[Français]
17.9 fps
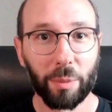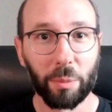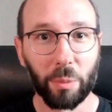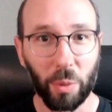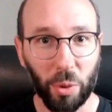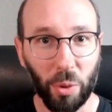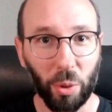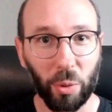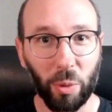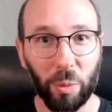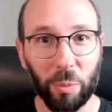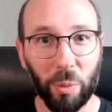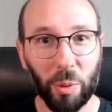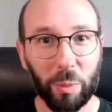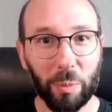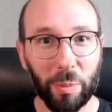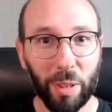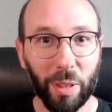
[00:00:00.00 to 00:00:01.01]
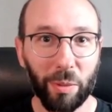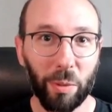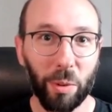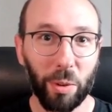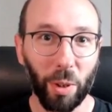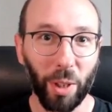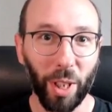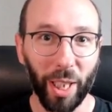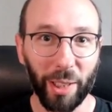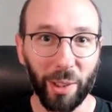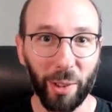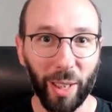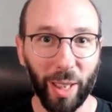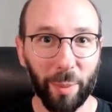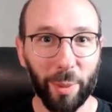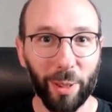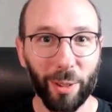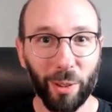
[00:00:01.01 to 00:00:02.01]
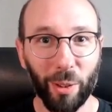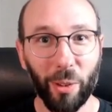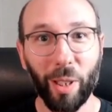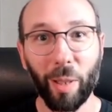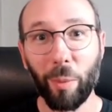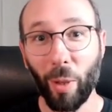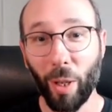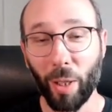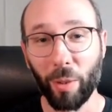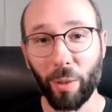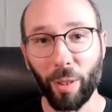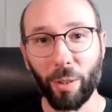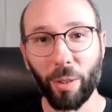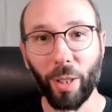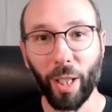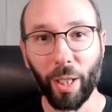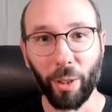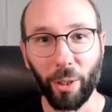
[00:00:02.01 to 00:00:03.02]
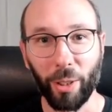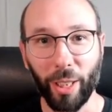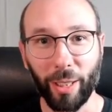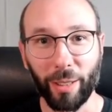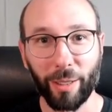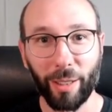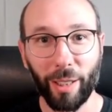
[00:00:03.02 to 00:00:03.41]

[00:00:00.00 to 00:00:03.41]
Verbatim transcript: Bonjour tout le monde, bienvenue sur Dracolab, le laboratoire de Dracona.